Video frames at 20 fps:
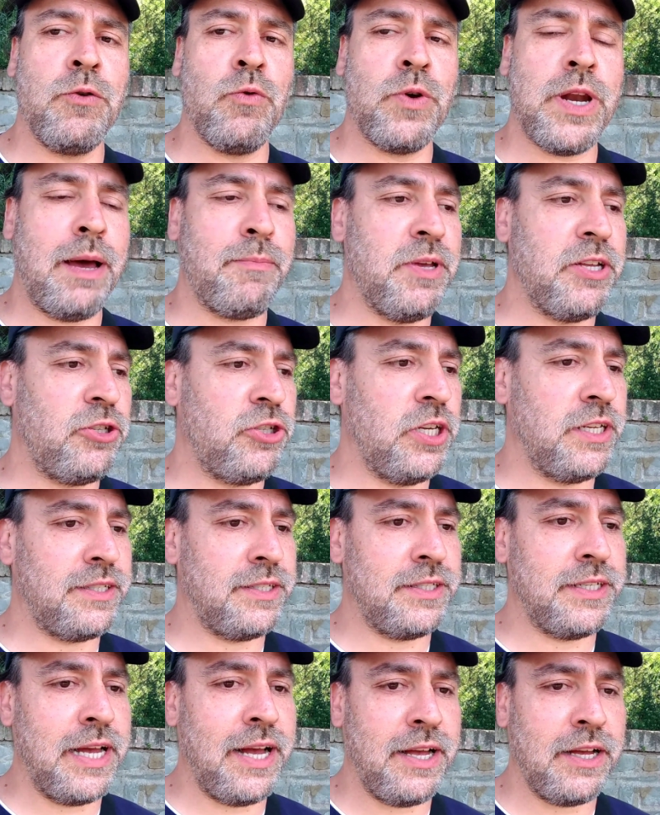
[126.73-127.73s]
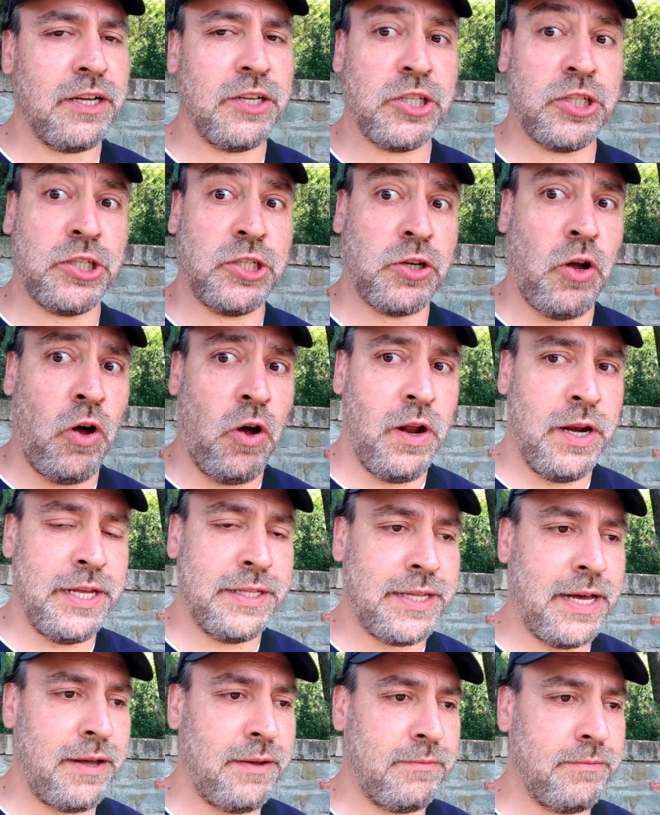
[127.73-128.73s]
un'amicizia
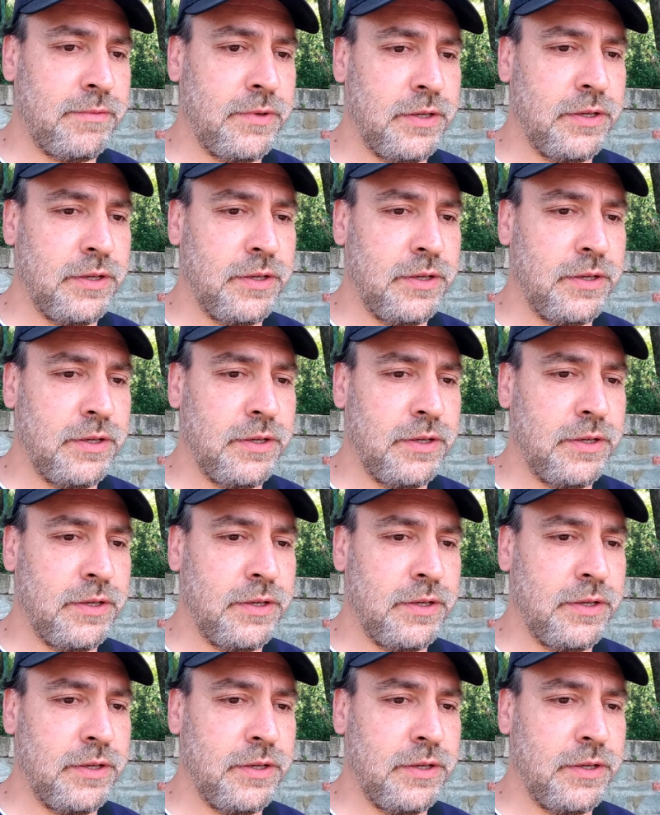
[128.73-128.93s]
solida,